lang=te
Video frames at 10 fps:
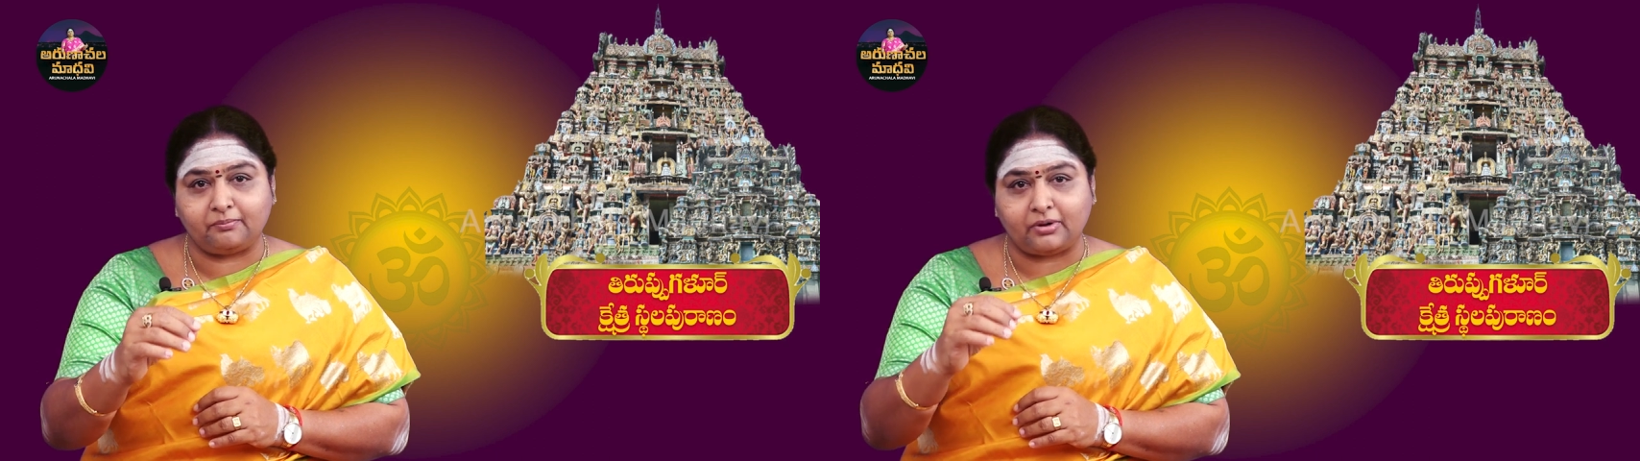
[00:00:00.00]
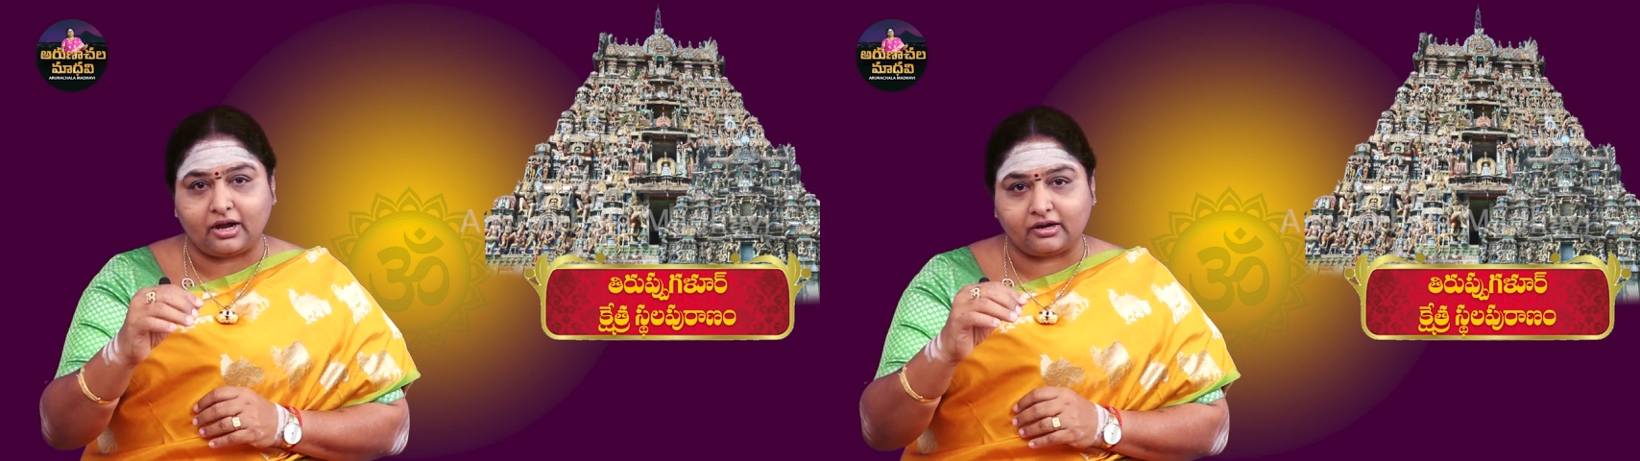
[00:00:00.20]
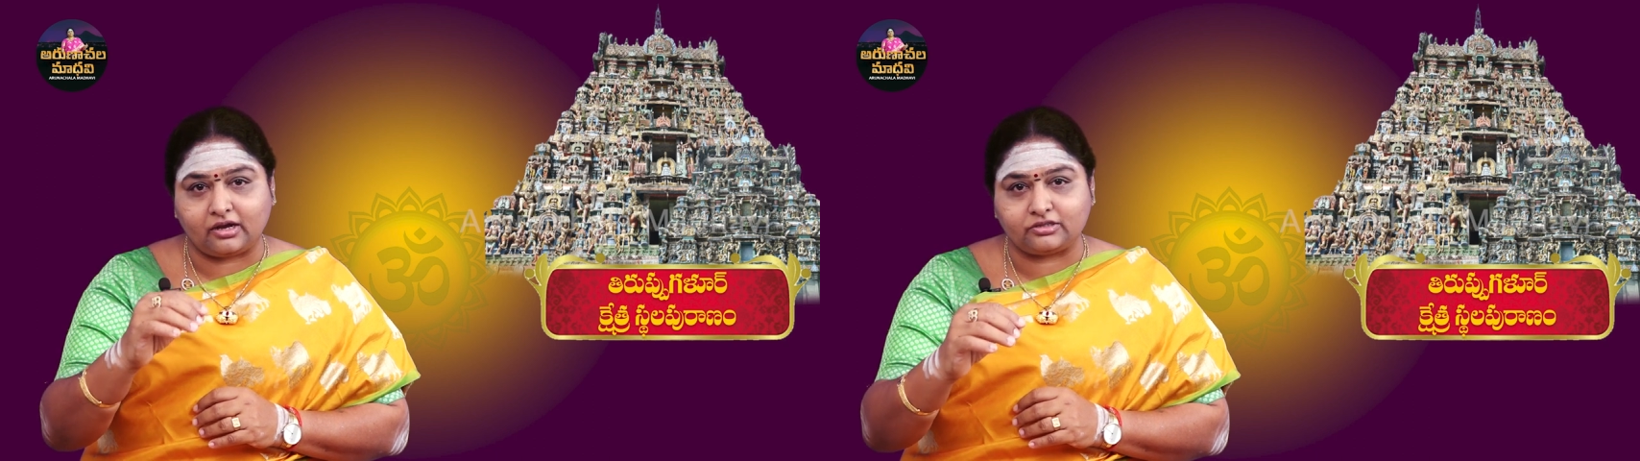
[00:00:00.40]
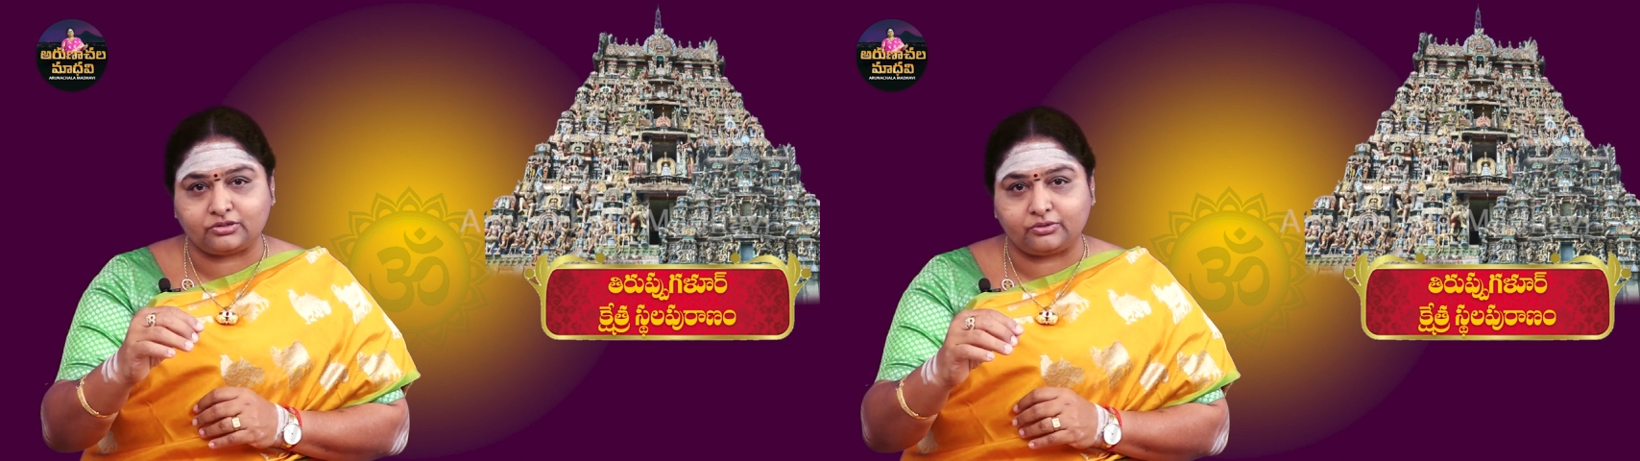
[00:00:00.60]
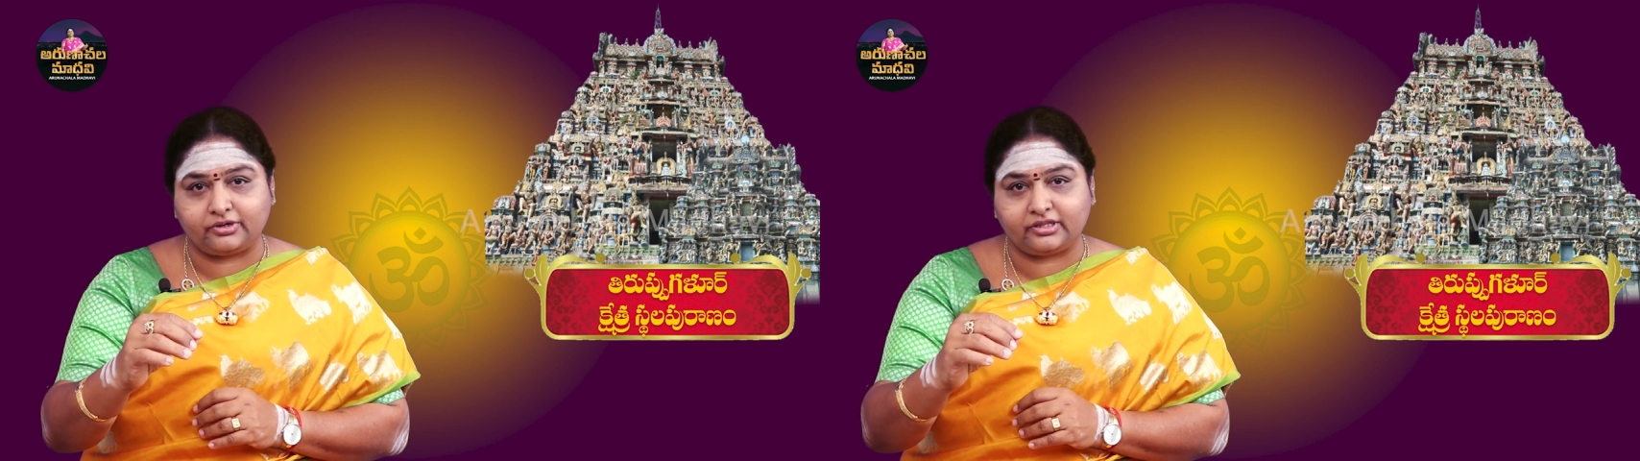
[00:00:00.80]

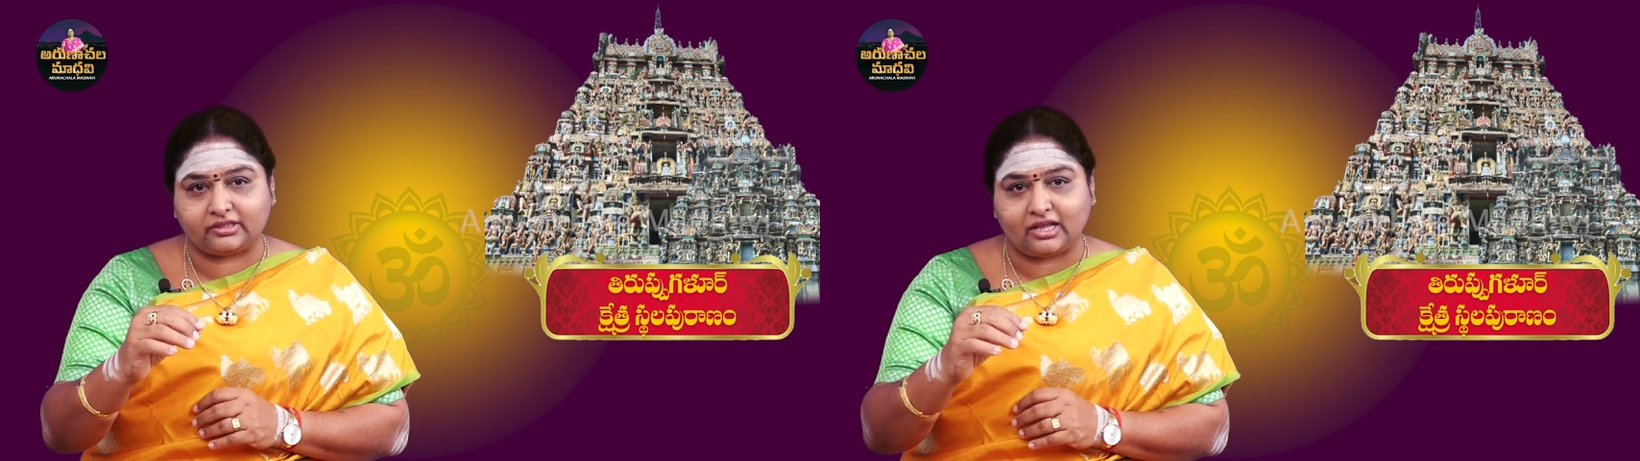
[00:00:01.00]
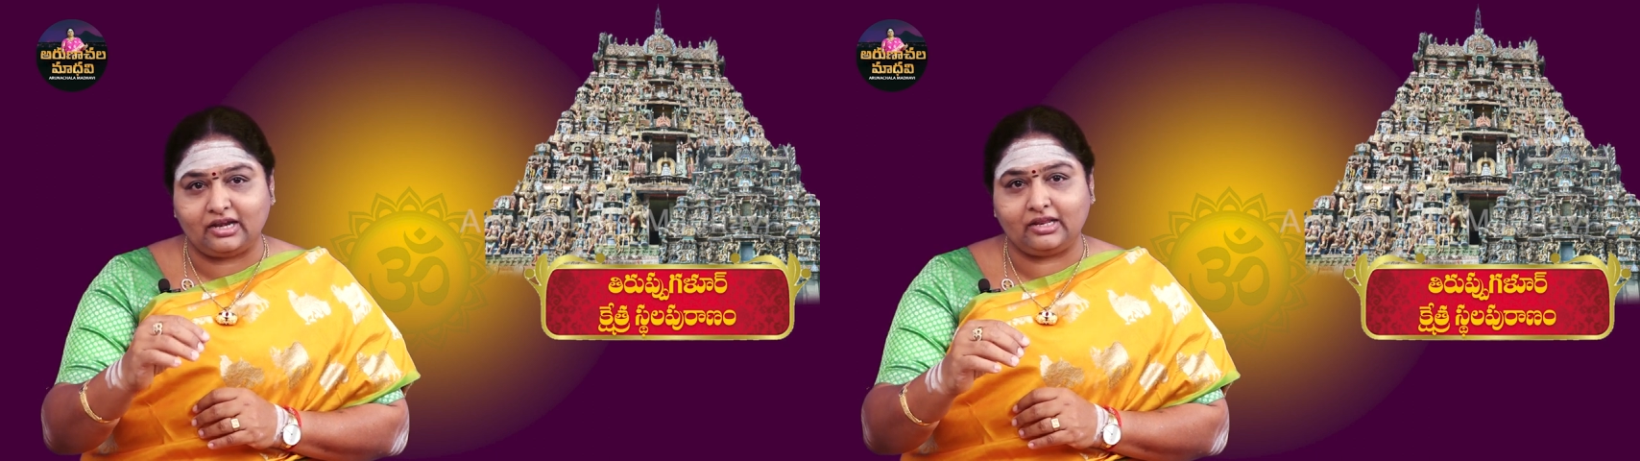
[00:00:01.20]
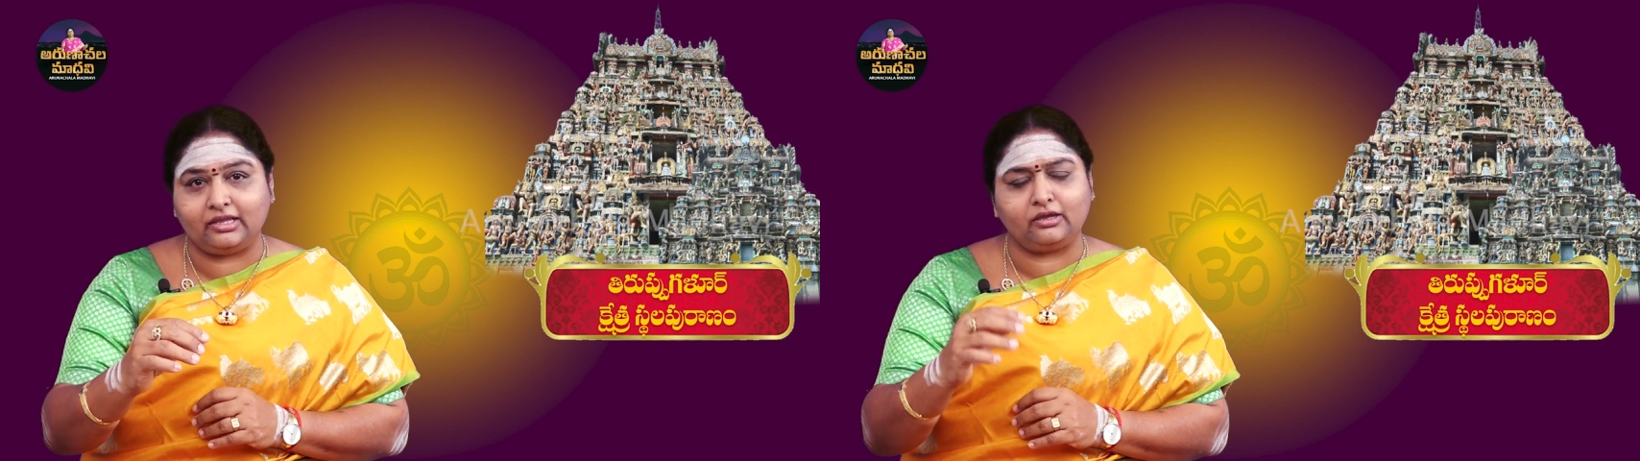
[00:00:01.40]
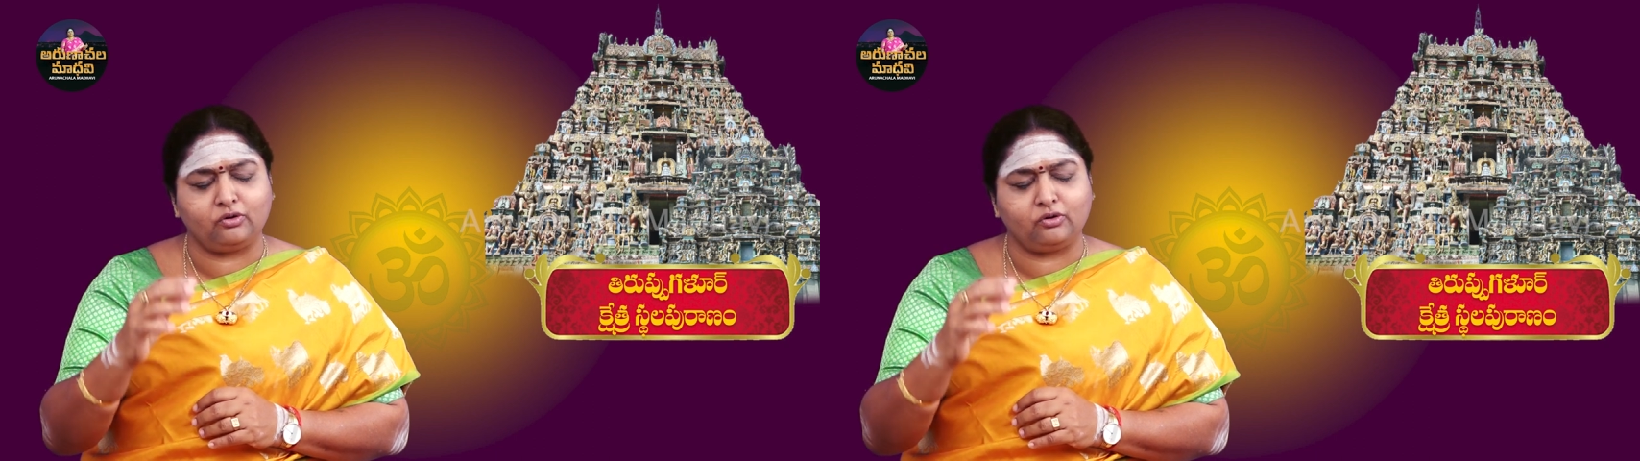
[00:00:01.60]
బాణాసురుడి తల్లి